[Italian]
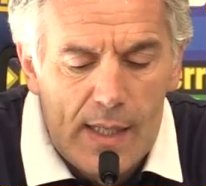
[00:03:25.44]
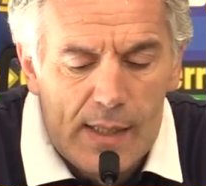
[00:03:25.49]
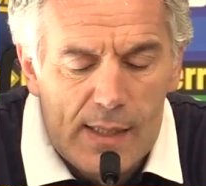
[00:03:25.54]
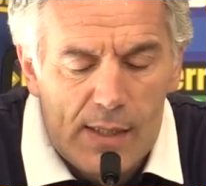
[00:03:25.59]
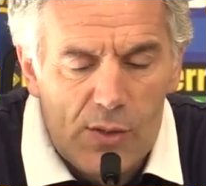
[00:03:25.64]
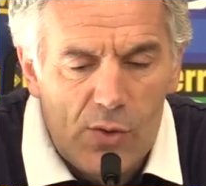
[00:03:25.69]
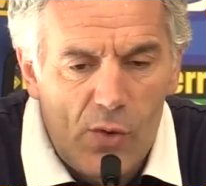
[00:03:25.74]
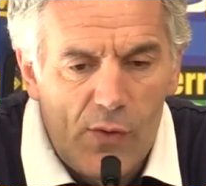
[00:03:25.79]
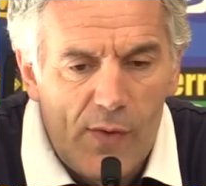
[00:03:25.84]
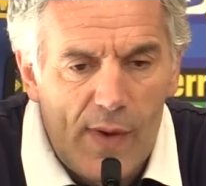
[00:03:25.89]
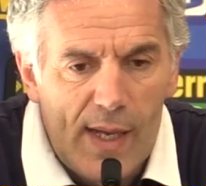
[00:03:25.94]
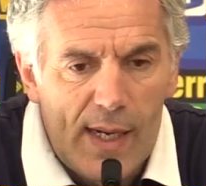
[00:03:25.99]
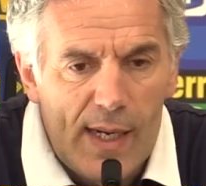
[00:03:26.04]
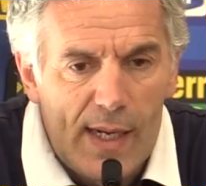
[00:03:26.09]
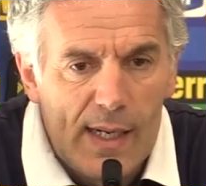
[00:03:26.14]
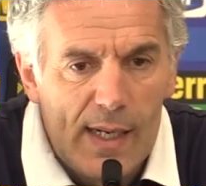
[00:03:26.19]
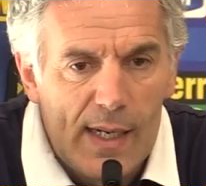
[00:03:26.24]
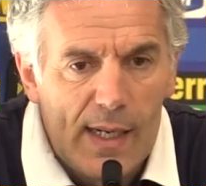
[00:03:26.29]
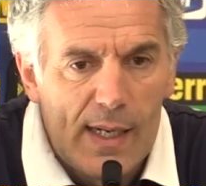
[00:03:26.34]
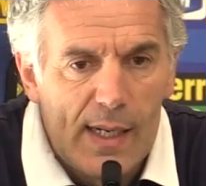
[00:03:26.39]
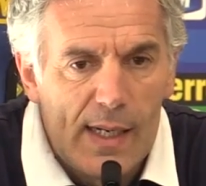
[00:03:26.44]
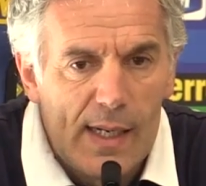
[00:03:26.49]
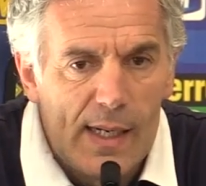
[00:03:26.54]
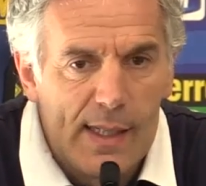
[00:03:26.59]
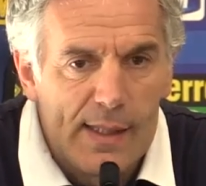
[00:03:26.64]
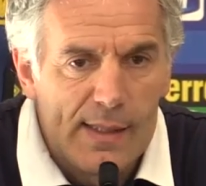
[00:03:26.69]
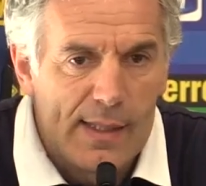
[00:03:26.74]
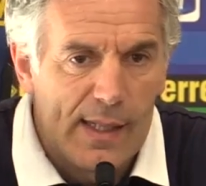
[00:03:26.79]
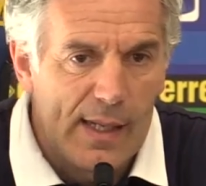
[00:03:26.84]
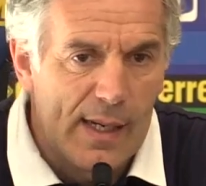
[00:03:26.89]
di trovare le
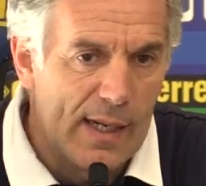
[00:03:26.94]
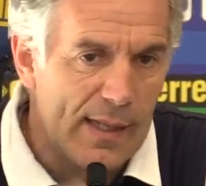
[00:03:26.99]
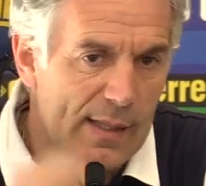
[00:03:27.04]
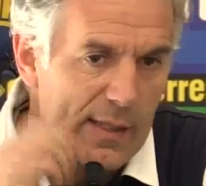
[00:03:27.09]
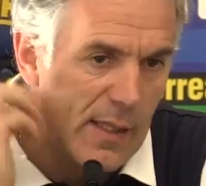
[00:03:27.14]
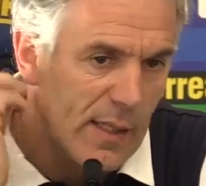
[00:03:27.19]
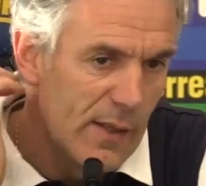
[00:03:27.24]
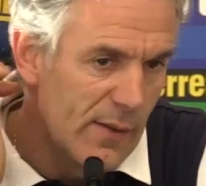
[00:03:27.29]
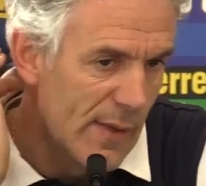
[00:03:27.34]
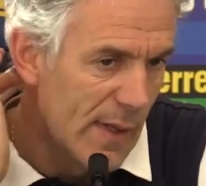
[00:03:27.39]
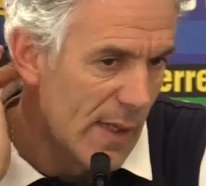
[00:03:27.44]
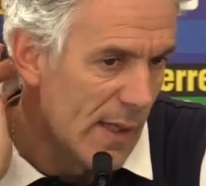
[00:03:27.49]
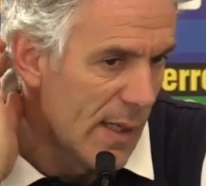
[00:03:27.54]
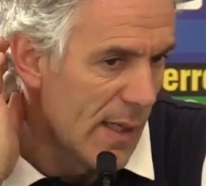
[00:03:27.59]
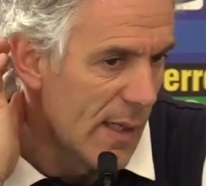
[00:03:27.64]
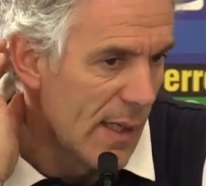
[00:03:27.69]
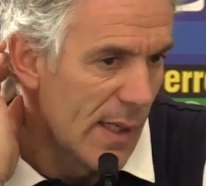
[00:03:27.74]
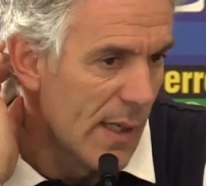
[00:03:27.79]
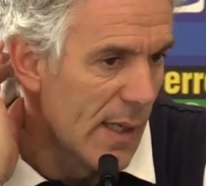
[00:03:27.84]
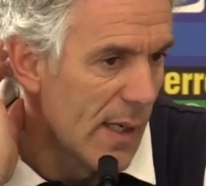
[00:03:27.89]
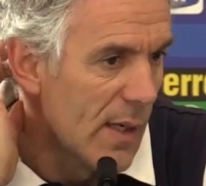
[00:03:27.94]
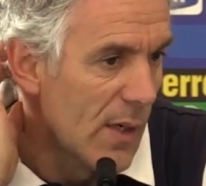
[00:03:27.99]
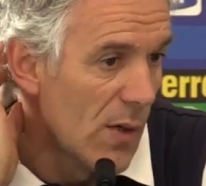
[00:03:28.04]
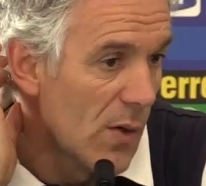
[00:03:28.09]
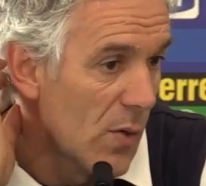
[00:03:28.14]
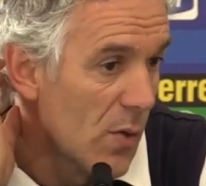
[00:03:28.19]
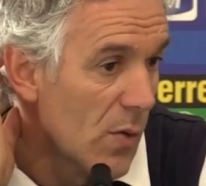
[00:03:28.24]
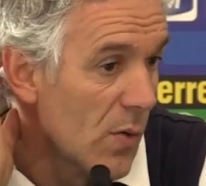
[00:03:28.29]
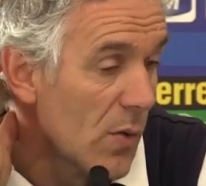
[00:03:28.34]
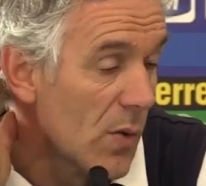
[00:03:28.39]
alternative eh,
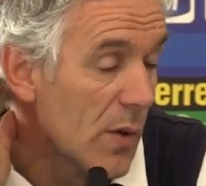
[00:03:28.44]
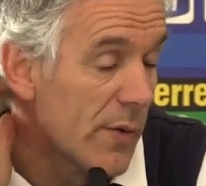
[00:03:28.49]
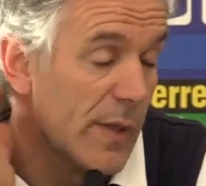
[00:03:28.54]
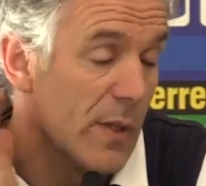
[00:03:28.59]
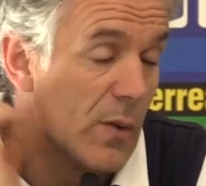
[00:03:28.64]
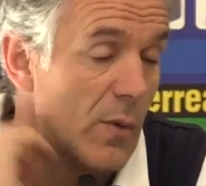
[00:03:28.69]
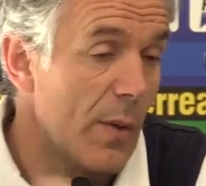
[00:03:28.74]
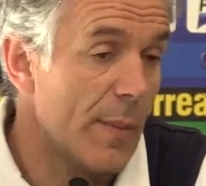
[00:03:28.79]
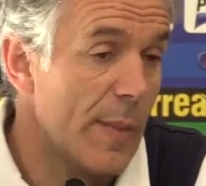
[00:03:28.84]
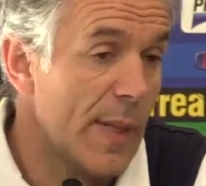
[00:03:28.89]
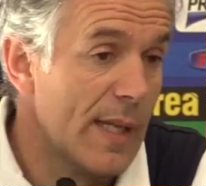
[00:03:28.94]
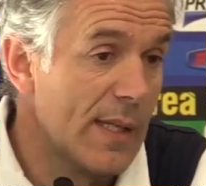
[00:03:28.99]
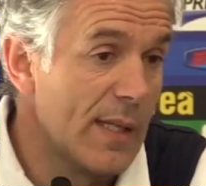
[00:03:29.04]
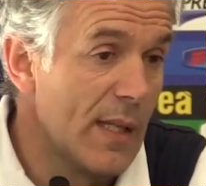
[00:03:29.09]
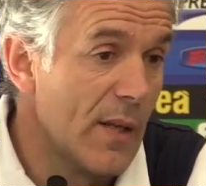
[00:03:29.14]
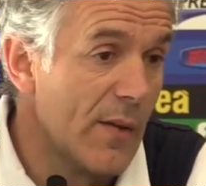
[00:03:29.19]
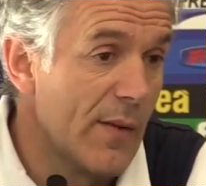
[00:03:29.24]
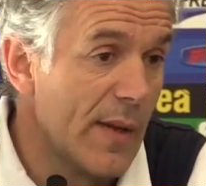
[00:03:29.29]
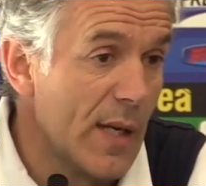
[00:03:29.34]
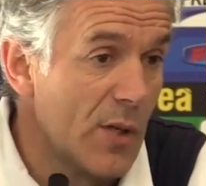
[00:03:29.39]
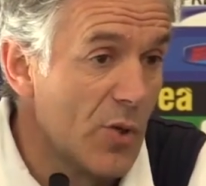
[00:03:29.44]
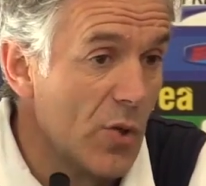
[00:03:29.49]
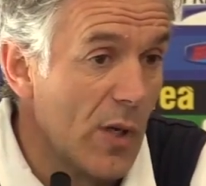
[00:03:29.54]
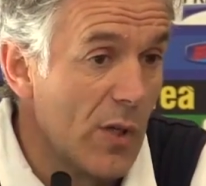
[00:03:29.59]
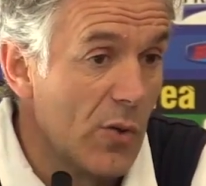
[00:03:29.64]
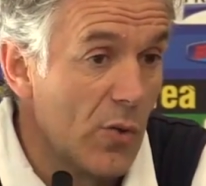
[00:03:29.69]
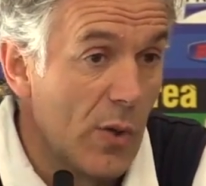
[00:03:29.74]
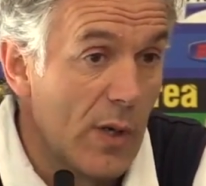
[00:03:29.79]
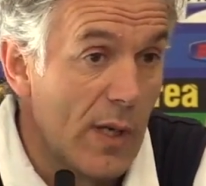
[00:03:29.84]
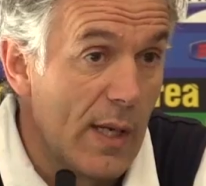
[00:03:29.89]
o eventualmente di avere
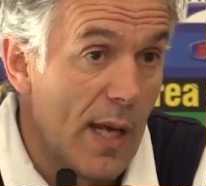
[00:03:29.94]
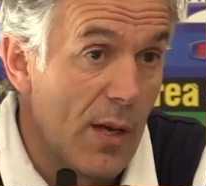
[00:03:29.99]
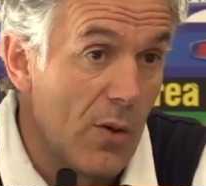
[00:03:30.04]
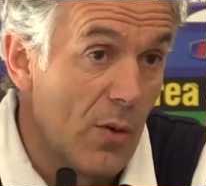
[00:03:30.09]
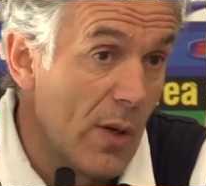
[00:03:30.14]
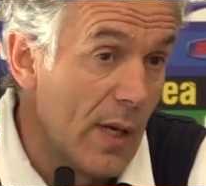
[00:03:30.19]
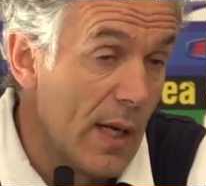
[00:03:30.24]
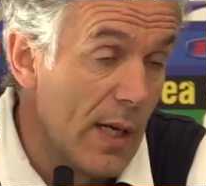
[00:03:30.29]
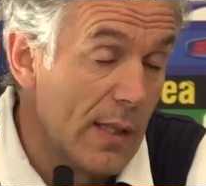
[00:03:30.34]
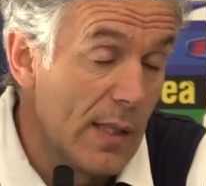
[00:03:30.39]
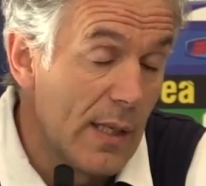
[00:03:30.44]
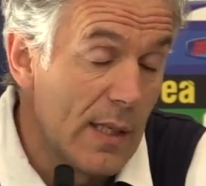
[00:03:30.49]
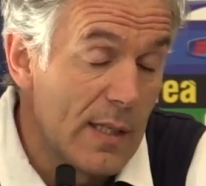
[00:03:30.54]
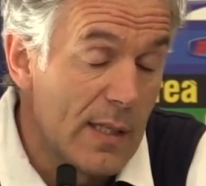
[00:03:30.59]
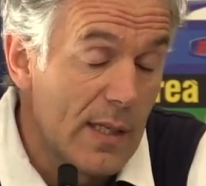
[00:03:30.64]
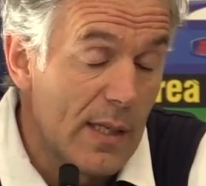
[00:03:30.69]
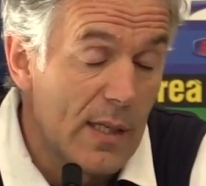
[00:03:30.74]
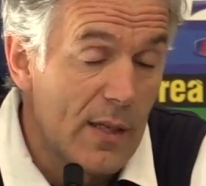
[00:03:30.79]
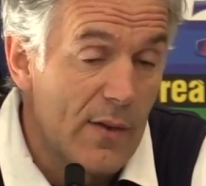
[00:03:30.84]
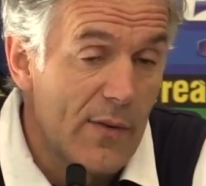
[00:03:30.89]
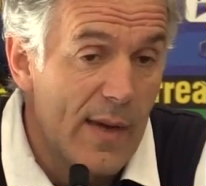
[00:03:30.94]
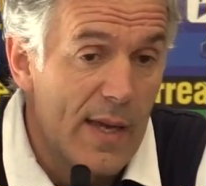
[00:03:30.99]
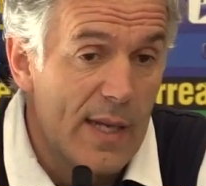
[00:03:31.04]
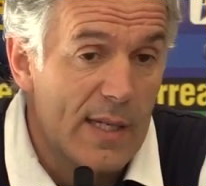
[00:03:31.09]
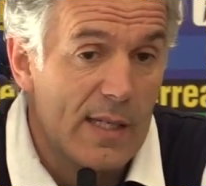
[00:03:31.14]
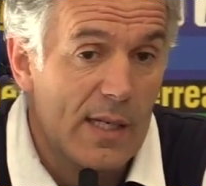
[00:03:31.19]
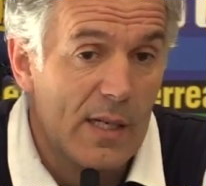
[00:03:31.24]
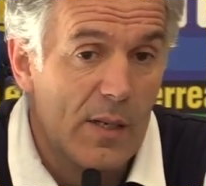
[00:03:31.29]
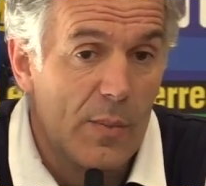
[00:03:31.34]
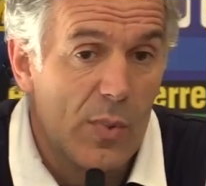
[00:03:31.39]
giocatori che hanno caratteristiche
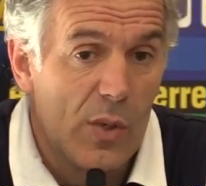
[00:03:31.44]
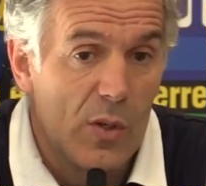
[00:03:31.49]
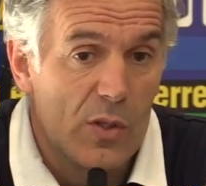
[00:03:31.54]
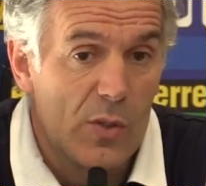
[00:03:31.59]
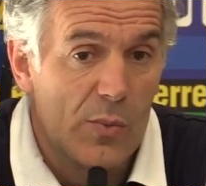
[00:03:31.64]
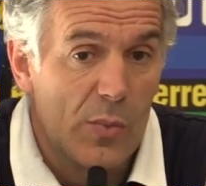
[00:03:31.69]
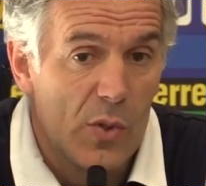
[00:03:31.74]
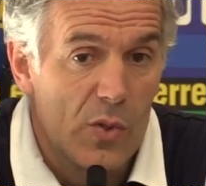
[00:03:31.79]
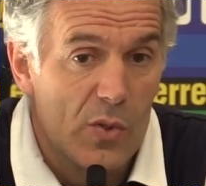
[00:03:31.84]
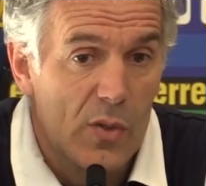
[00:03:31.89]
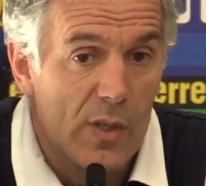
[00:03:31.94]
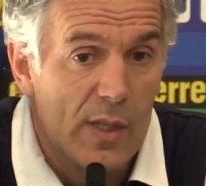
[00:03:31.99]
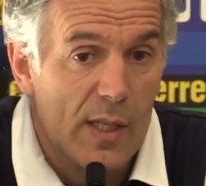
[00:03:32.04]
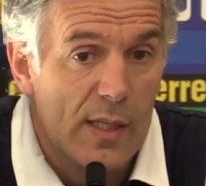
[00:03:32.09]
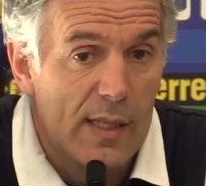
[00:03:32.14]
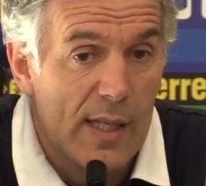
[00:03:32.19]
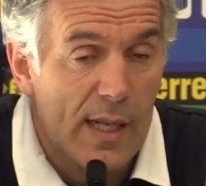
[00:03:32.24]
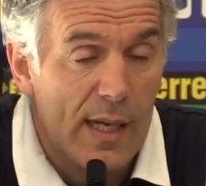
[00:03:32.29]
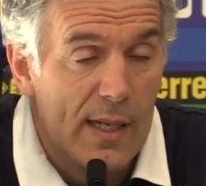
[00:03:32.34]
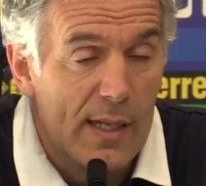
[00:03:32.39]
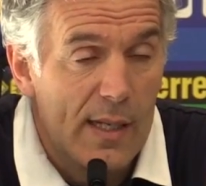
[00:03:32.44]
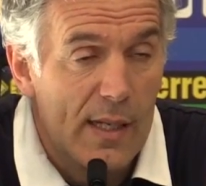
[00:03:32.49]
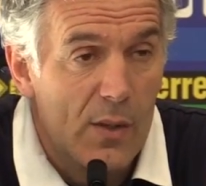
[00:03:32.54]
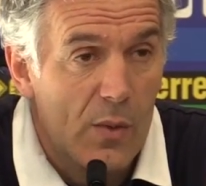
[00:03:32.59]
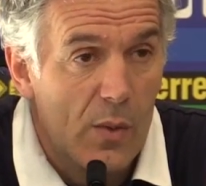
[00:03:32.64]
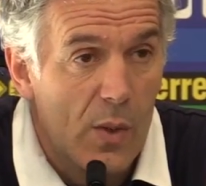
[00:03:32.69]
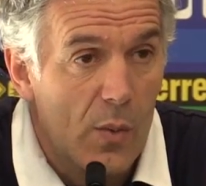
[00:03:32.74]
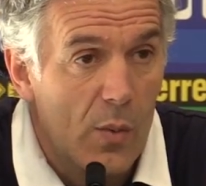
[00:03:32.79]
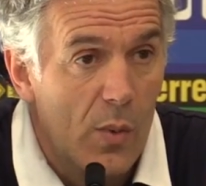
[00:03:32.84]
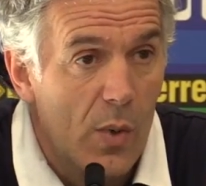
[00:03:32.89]
diverse che però si possono adattare anche in
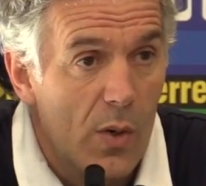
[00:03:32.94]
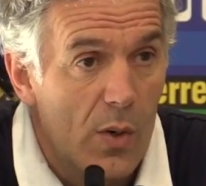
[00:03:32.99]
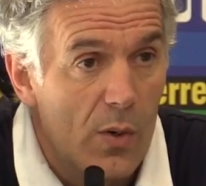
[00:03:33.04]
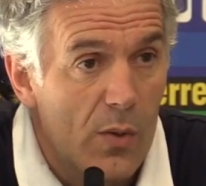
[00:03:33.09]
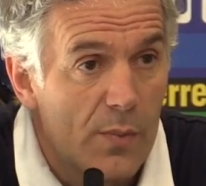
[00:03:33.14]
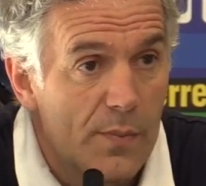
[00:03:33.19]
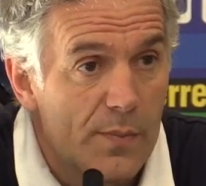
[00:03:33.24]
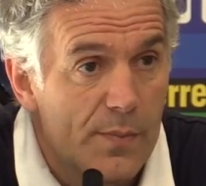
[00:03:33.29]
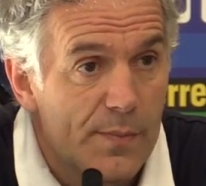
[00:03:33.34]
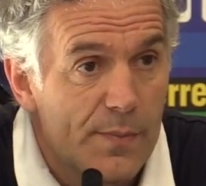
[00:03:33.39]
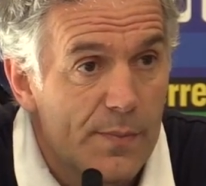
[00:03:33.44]
quel ruolo.